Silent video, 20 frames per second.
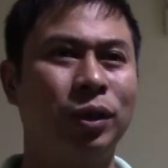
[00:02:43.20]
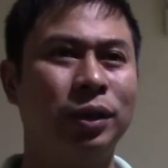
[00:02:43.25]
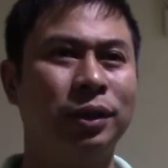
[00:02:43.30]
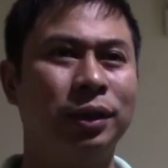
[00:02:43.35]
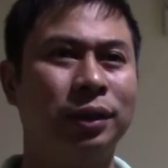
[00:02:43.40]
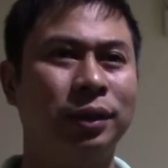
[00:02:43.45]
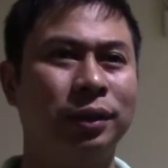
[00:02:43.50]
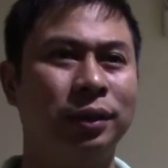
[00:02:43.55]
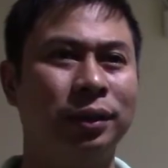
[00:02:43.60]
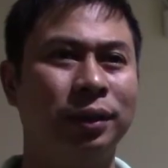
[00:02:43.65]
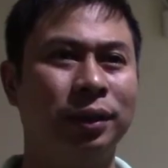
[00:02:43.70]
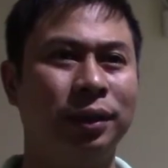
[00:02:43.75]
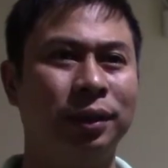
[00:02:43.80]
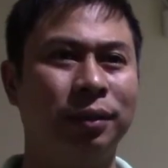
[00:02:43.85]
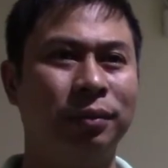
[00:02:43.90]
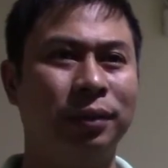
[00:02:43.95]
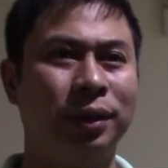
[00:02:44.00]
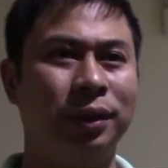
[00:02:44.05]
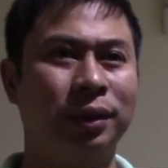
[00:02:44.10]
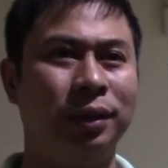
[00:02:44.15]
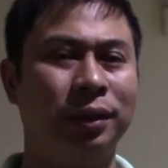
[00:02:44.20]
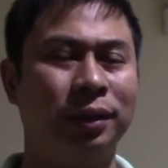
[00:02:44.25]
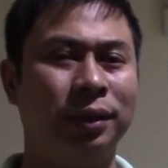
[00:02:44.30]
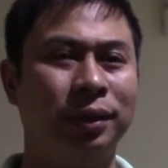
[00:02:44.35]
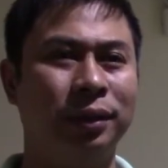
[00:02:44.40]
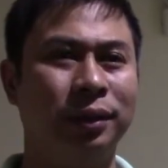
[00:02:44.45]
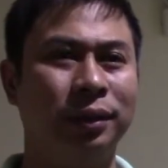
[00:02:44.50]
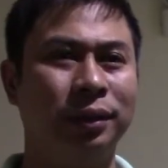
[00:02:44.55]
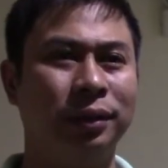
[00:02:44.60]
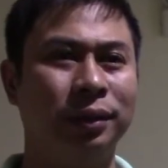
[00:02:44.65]
quá trình ờ, mà
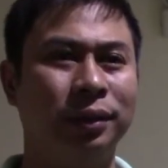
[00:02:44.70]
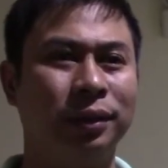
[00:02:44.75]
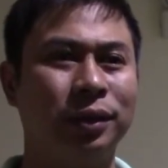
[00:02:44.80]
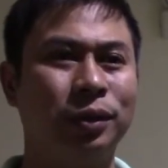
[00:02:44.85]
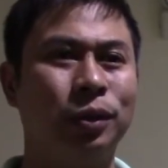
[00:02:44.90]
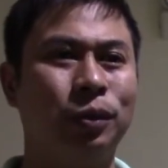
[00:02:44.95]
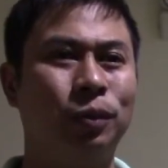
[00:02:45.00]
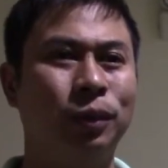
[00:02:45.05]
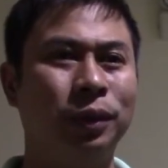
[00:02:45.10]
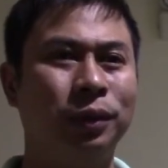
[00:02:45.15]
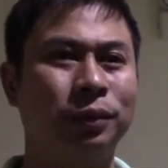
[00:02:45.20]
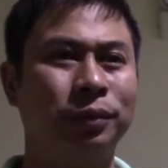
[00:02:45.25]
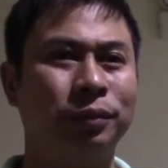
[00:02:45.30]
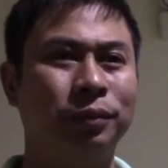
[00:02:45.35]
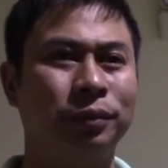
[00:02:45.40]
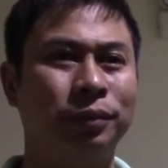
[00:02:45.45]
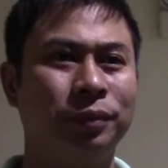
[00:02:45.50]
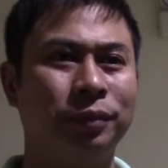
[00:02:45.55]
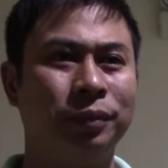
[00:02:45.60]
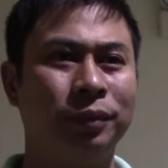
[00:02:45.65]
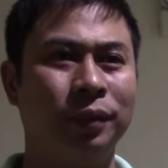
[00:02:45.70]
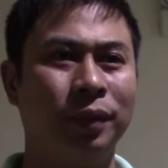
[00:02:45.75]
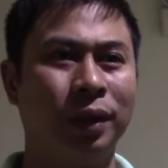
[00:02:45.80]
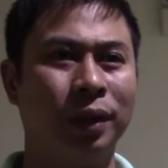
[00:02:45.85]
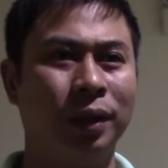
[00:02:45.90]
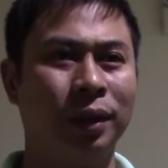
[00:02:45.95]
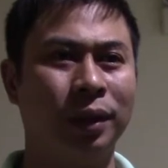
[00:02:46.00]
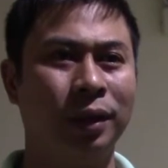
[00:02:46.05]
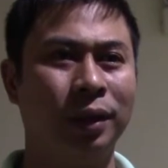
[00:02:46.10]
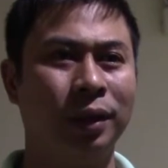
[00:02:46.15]
sử dụng ấy,
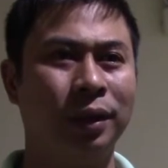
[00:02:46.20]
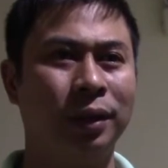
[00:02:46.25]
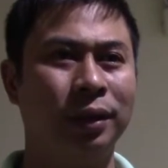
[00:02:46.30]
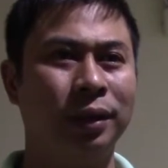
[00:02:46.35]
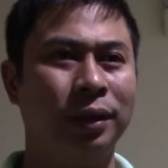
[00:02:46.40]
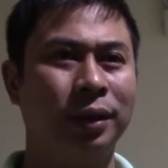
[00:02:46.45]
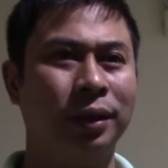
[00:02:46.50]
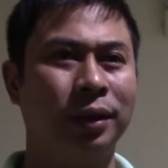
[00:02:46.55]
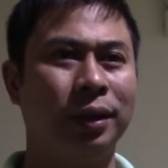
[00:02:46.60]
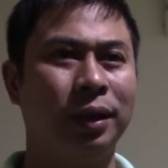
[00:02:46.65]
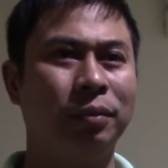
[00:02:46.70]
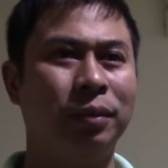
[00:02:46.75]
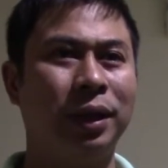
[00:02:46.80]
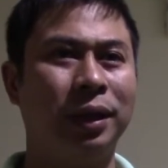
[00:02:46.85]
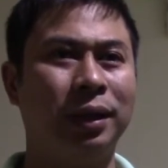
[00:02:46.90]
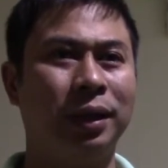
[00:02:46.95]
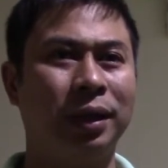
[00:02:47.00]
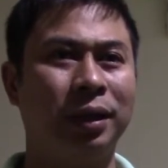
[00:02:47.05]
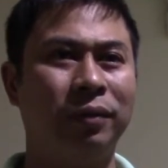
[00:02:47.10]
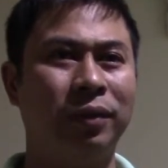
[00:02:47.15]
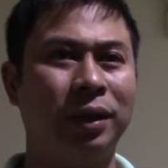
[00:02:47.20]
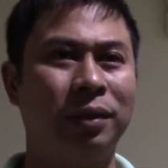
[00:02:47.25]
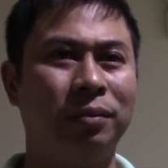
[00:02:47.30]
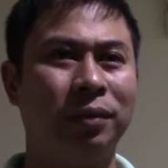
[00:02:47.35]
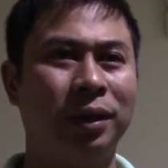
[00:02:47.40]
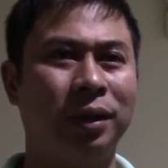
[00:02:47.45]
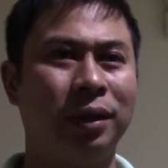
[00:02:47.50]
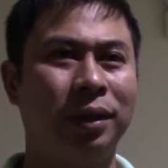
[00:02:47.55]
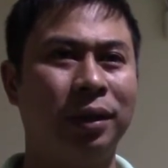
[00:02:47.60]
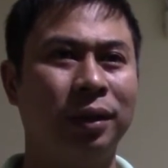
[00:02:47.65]
thì đặc biệt là cái phần
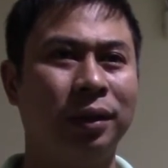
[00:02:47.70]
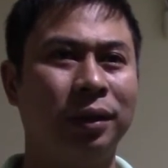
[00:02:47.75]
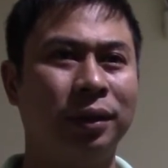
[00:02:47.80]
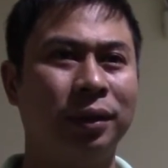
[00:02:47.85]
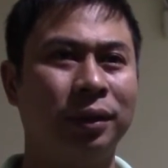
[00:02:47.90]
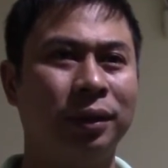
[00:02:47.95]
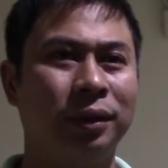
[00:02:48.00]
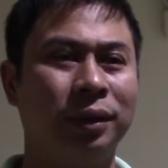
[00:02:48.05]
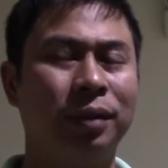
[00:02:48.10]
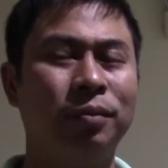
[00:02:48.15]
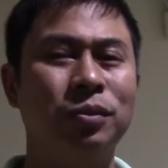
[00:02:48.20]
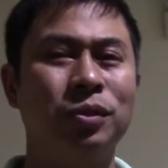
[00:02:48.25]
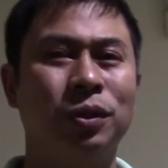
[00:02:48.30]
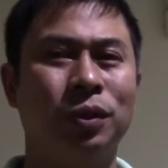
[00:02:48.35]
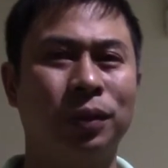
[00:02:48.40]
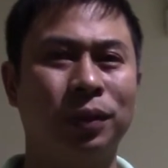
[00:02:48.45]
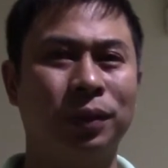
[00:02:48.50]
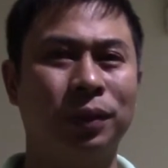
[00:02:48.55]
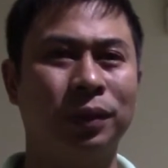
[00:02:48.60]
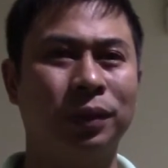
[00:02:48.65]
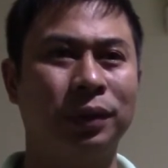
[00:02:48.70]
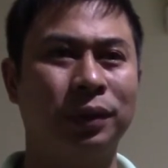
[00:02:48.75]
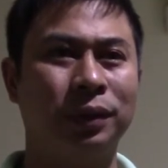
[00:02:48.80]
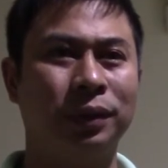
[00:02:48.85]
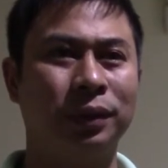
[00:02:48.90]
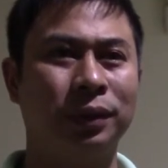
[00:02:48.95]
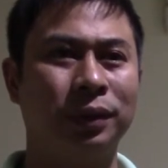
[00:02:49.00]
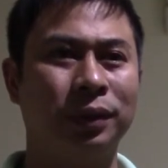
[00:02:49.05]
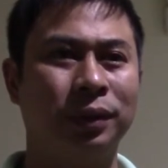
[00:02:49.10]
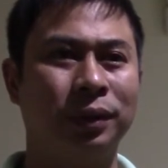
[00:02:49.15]
mà thấm đổ.
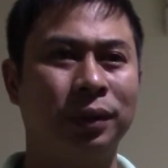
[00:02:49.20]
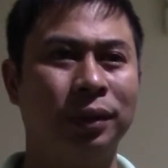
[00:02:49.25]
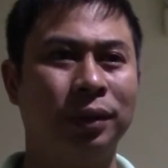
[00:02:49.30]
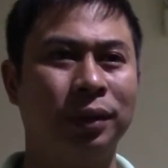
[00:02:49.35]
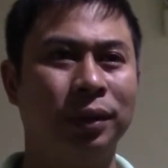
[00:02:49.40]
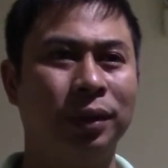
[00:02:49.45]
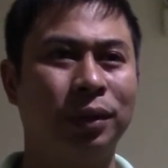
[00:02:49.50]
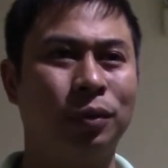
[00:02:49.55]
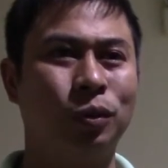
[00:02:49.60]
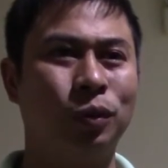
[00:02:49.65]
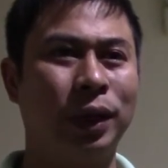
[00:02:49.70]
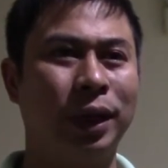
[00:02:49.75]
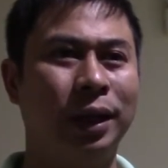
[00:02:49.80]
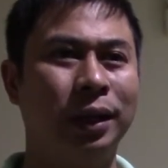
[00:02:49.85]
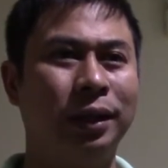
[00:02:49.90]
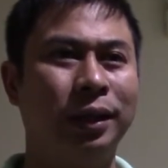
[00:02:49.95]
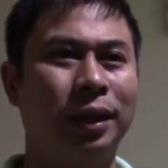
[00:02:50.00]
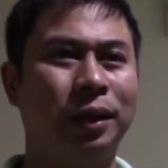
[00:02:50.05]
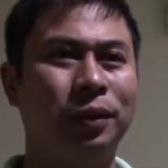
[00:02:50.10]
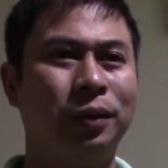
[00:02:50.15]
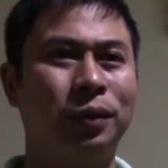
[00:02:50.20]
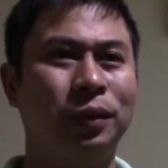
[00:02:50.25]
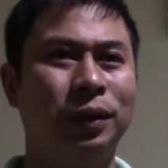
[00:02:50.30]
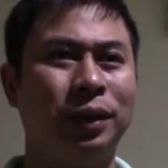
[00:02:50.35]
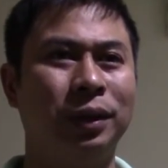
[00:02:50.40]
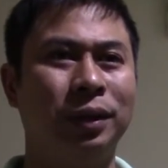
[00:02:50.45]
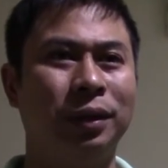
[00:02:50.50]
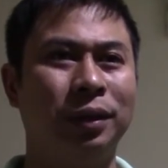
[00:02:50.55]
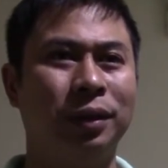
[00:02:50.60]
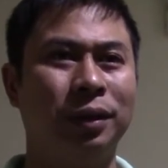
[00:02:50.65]
Thì cụ thể như nhà tôi
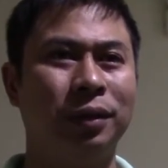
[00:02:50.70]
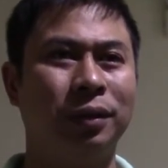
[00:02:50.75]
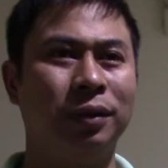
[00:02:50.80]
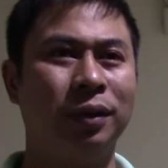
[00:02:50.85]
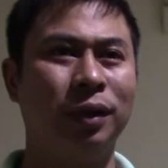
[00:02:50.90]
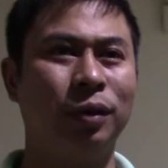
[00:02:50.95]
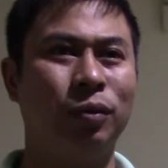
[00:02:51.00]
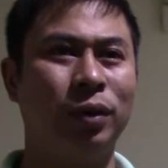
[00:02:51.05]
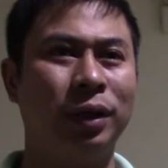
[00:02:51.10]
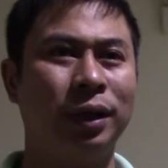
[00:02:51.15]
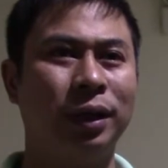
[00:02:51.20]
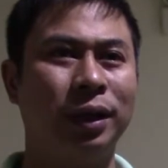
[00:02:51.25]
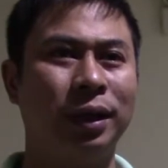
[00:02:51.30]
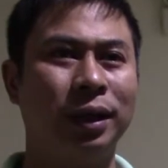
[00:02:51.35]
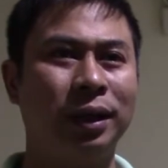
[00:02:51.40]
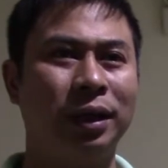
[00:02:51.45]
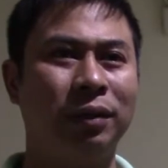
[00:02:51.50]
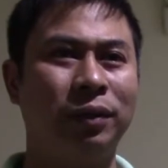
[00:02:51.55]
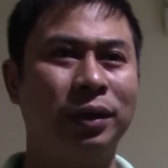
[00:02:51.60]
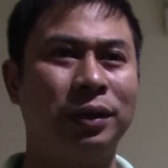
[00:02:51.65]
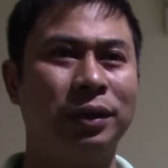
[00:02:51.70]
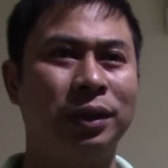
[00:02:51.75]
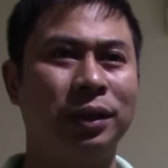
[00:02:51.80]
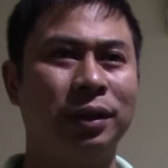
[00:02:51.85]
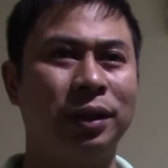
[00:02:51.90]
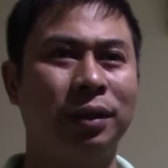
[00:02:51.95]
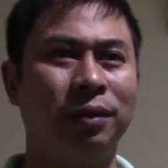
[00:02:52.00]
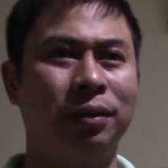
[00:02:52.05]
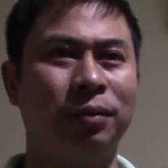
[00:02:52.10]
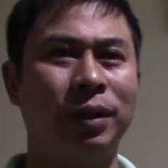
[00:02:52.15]
thì nó liên quan đến cái nhà vệ
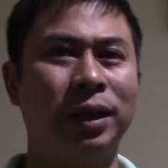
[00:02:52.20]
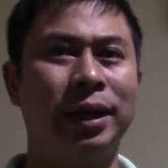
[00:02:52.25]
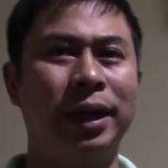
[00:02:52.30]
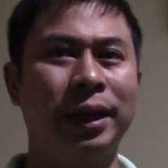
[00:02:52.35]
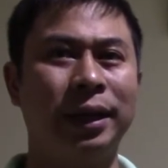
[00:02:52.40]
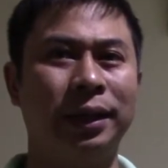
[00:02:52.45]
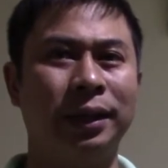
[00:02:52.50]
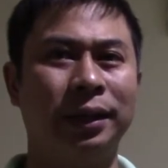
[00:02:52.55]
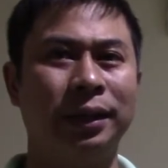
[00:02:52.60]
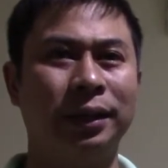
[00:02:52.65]
sinh ở bên cạnh,